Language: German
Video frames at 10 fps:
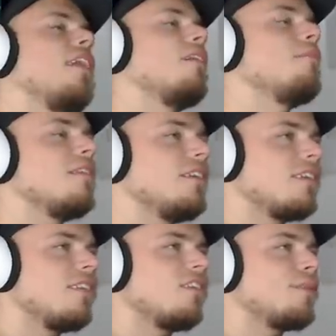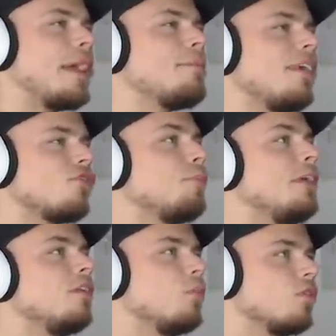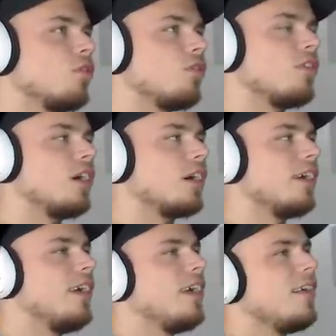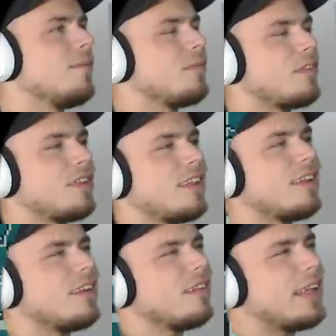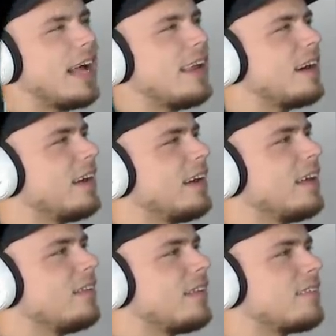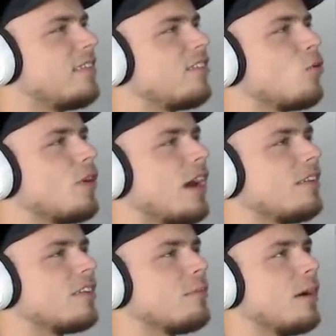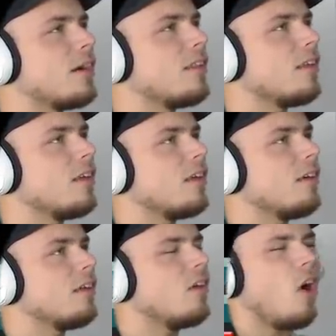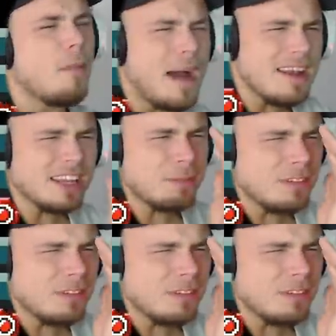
nimmt, dass ich das dann zweimal spielen muss, sozusagen. Dass ich dann... Alter, das ist so krass gemacht. Oh Mann, ich bin